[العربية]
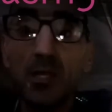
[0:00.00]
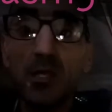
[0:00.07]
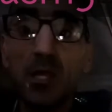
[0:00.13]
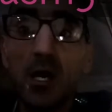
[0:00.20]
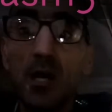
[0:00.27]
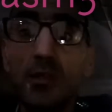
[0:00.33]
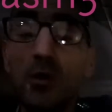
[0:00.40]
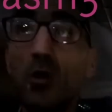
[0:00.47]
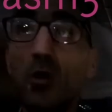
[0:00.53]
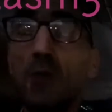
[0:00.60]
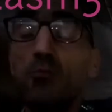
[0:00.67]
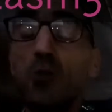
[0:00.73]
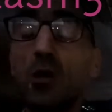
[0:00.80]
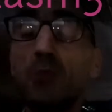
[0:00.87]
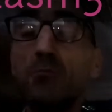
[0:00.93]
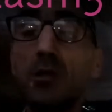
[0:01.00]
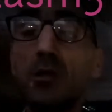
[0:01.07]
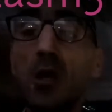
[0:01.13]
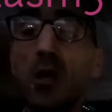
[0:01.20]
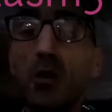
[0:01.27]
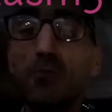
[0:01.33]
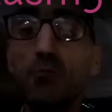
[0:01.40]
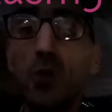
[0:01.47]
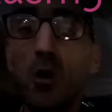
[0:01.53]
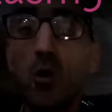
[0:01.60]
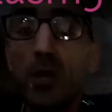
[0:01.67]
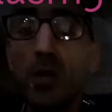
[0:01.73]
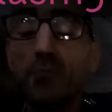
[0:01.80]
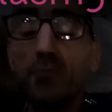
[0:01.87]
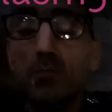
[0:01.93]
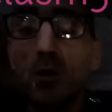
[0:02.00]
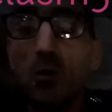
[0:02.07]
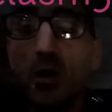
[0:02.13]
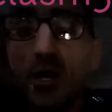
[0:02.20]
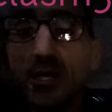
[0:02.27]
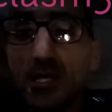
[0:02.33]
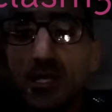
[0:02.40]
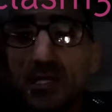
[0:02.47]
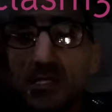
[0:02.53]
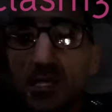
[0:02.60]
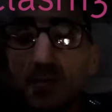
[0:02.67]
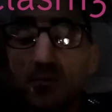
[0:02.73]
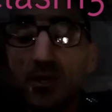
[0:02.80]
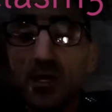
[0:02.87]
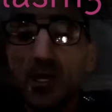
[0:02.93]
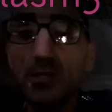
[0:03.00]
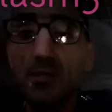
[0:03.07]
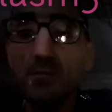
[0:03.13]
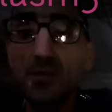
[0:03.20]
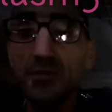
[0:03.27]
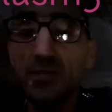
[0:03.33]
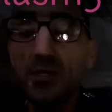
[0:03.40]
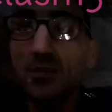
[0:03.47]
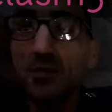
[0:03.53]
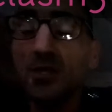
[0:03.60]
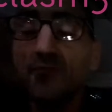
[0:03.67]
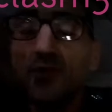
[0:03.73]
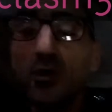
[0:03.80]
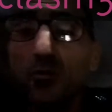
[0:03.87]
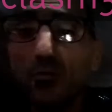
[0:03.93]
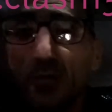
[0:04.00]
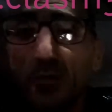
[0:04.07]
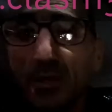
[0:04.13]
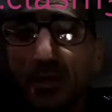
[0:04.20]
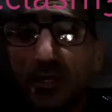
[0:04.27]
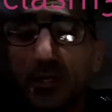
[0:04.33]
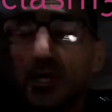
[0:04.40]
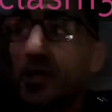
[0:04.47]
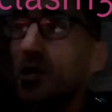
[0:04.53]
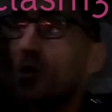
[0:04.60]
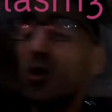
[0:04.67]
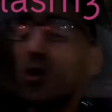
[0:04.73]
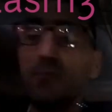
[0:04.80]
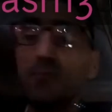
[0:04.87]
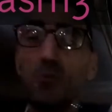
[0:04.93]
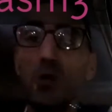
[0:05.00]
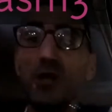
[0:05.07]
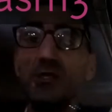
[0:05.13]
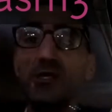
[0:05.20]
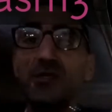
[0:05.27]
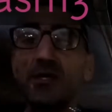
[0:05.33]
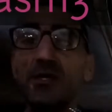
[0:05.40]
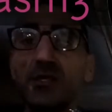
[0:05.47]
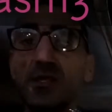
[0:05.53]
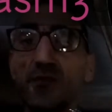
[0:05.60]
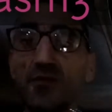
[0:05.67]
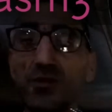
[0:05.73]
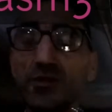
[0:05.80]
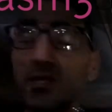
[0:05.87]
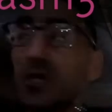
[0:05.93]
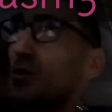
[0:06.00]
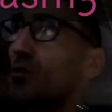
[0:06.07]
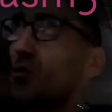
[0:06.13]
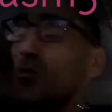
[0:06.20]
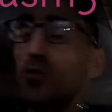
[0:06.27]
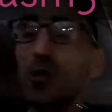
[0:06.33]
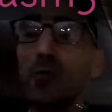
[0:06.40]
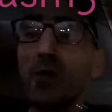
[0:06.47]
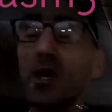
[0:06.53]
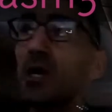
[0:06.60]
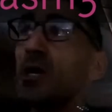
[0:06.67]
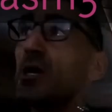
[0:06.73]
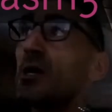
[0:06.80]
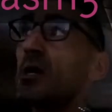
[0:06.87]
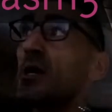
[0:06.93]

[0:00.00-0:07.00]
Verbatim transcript: الله انا احب عن انا احب احب المواعيد الاسلاميه انما الذكر تنفع المؤمنين انا احب واحد يذكرني في الدين ونبغي